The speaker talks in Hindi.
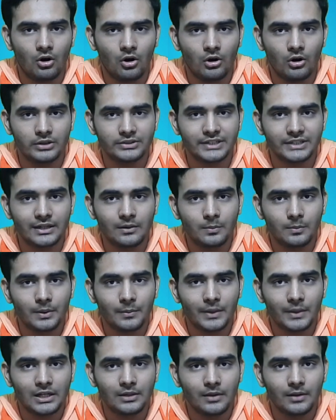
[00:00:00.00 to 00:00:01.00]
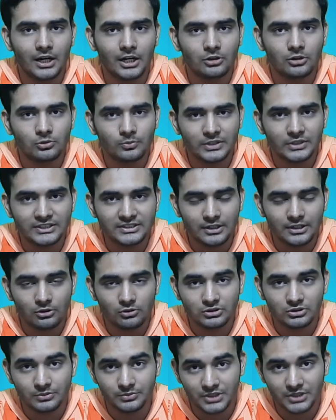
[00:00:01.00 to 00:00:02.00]
और चैनल पर पहली बार आए हो तो प्लीज़
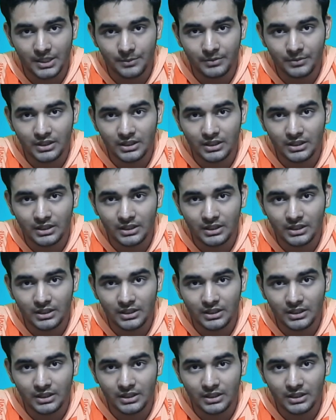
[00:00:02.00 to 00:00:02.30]
चैनल को सब्सक्राइब